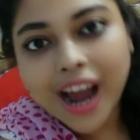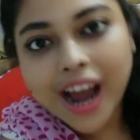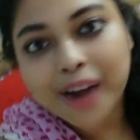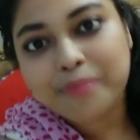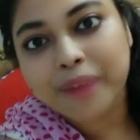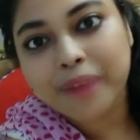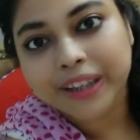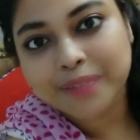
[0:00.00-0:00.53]
আর
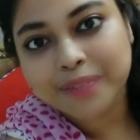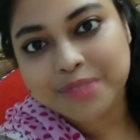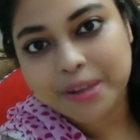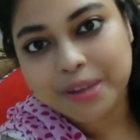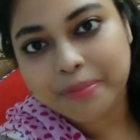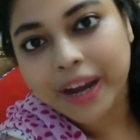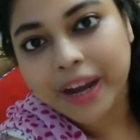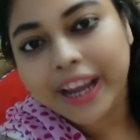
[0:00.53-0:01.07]
বাদাম
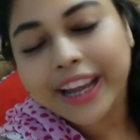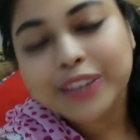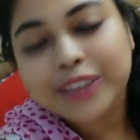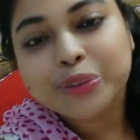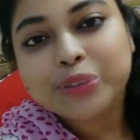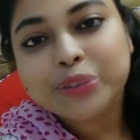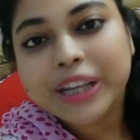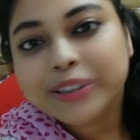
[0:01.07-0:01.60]
ছাপা এই
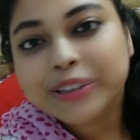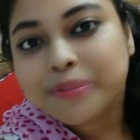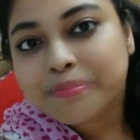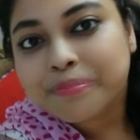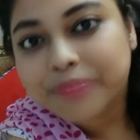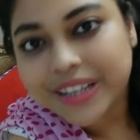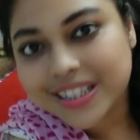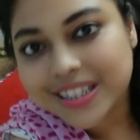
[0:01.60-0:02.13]
দুটো একদম
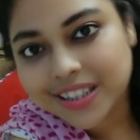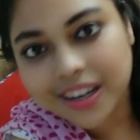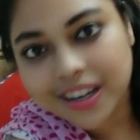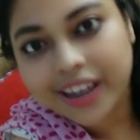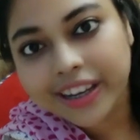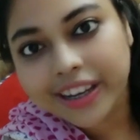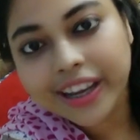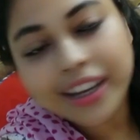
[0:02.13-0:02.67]
বেস্ট
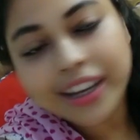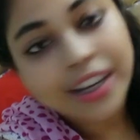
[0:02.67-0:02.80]
লাগে